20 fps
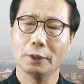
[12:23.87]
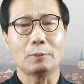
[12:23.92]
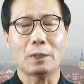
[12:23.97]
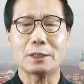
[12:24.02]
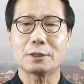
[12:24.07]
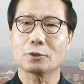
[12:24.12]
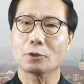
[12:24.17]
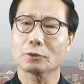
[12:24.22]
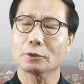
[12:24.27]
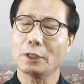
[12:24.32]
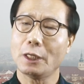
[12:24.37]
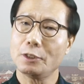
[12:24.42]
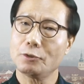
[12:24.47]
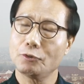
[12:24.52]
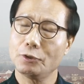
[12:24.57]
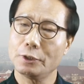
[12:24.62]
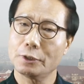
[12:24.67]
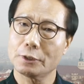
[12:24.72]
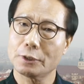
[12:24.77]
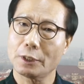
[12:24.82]
만성
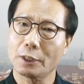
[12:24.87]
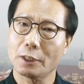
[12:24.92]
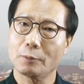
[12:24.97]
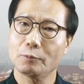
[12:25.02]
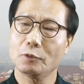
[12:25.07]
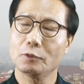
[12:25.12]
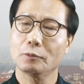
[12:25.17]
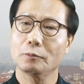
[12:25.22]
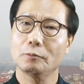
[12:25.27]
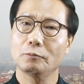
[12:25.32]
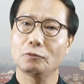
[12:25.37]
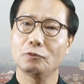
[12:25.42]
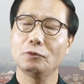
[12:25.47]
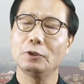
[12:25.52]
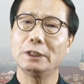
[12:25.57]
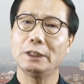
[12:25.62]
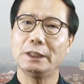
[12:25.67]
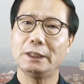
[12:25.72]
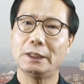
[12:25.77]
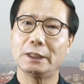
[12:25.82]
탈수인 사람은
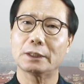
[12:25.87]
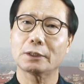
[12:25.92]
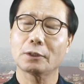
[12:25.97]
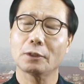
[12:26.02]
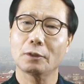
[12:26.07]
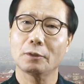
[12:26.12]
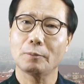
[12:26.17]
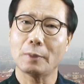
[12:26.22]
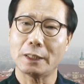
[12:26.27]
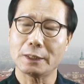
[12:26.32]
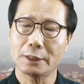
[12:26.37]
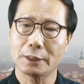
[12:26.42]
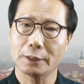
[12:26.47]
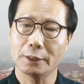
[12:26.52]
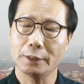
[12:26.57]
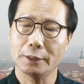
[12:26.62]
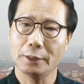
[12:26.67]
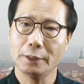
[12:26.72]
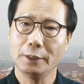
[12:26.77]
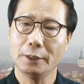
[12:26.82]
물 2리터
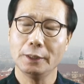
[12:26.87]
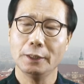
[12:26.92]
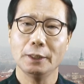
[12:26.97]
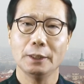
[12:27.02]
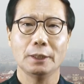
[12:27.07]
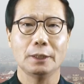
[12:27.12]
마시기,